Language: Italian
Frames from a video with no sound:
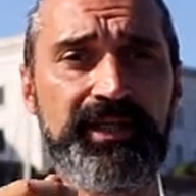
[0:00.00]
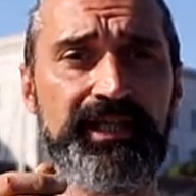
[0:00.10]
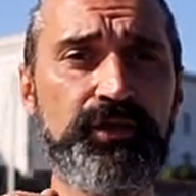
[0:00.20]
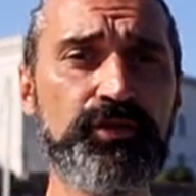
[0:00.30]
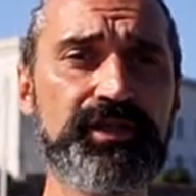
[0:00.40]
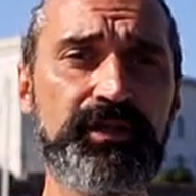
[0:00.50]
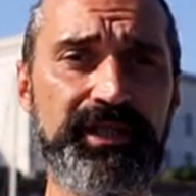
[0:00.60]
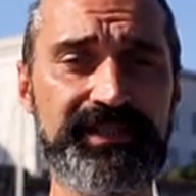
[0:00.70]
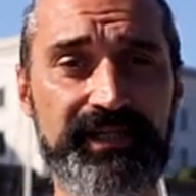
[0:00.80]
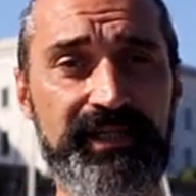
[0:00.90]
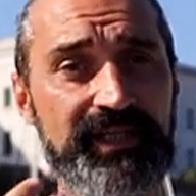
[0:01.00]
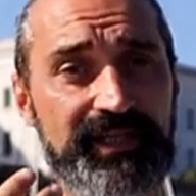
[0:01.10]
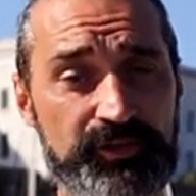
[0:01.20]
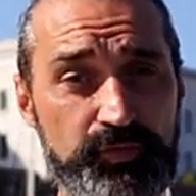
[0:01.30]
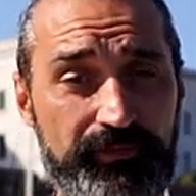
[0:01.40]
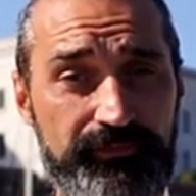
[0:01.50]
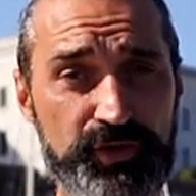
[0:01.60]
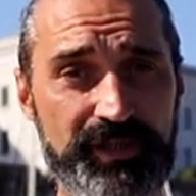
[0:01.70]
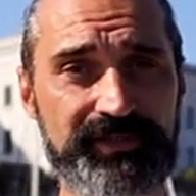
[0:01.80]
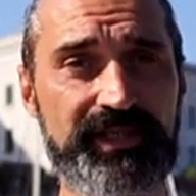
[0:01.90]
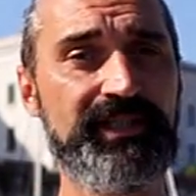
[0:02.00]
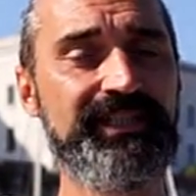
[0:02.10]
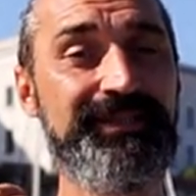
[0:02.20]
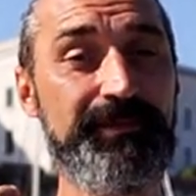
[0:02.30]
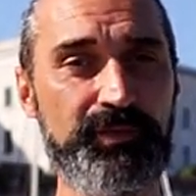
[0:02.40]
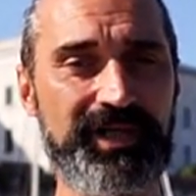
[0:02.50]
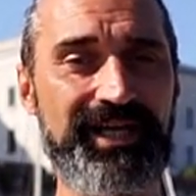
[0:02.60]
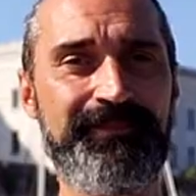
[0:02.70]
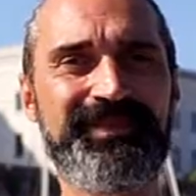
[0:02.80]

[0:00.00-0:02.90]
e di conseguenza la sua efficienza diminuirà